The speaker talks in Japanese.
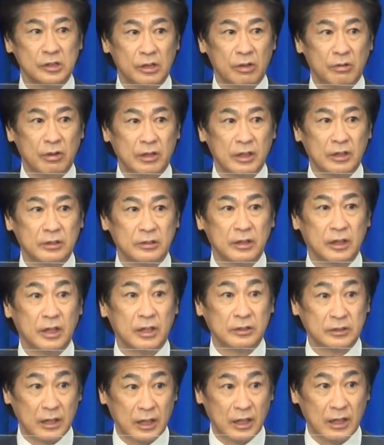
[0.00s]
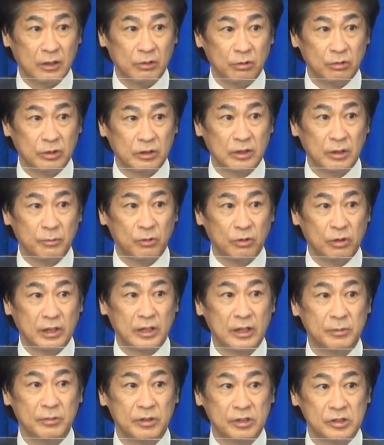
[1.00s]
が分かった方こういう方もお
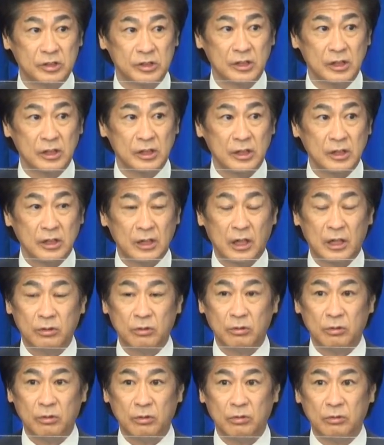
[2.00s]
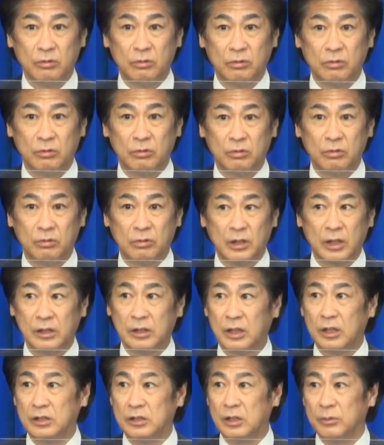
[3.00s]
られますしあの海
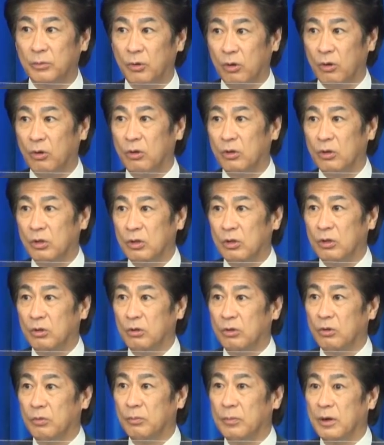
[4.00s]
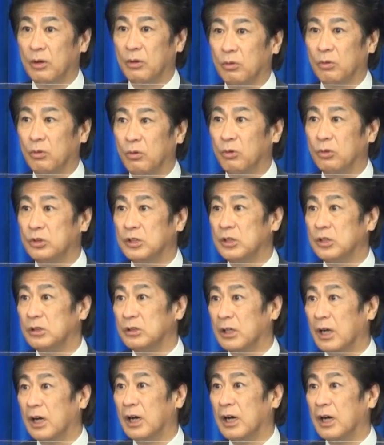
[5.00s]
外でも、まあ、ご本
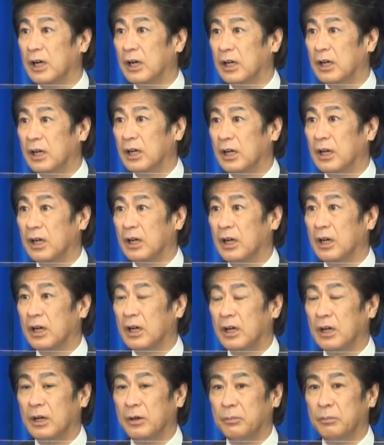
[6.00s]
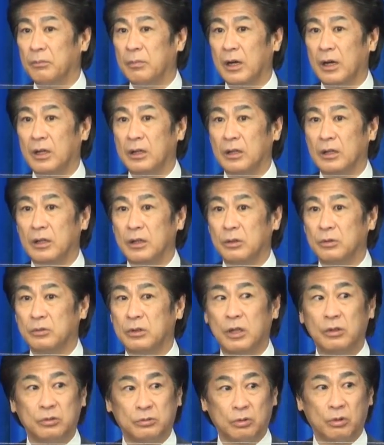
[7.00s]
人があまあ、
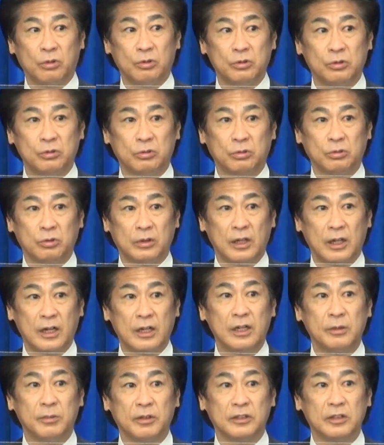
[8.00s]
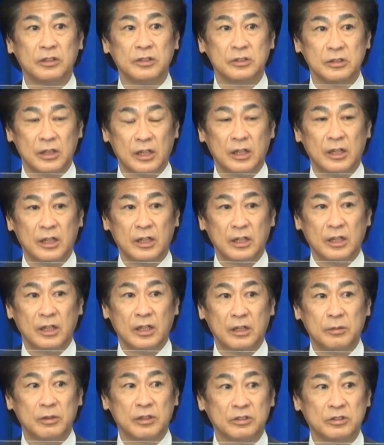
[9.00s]
受けるということであればですね
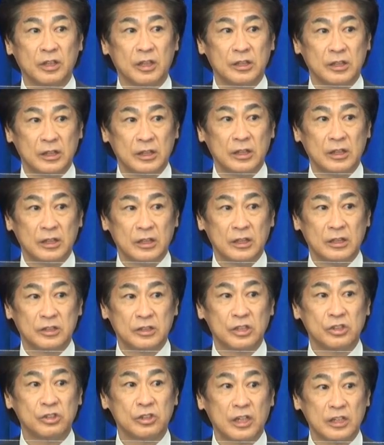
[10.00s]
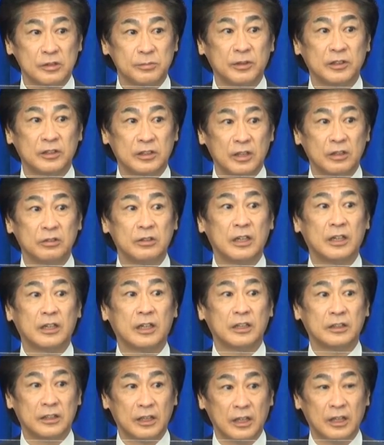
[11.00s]
今すでに接種が始まっている
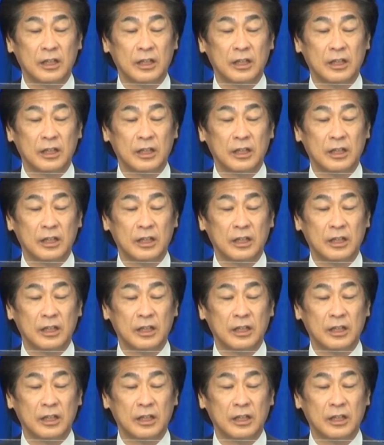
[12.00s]
中で、